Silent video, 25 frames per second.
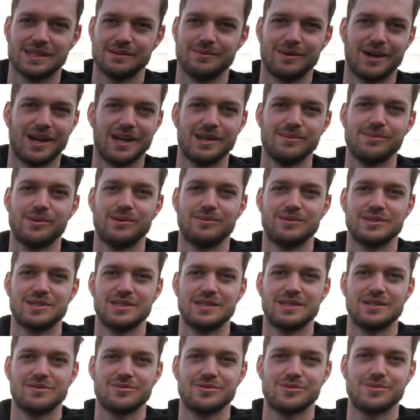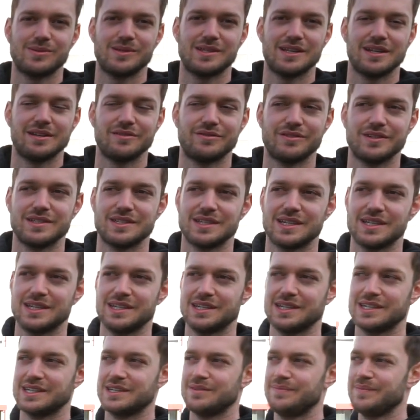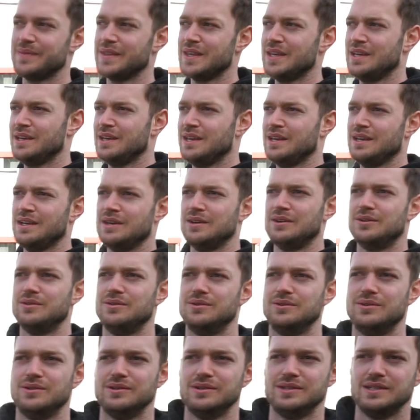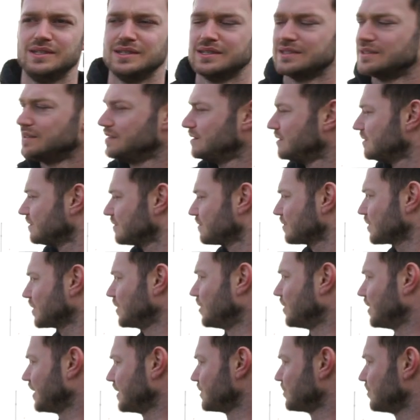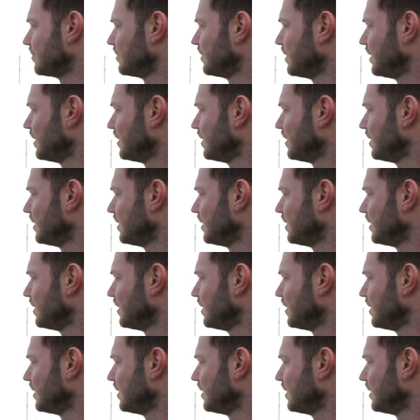haben alle Baumaschinen eine Rußpartikelfilteranlage. Und genau, also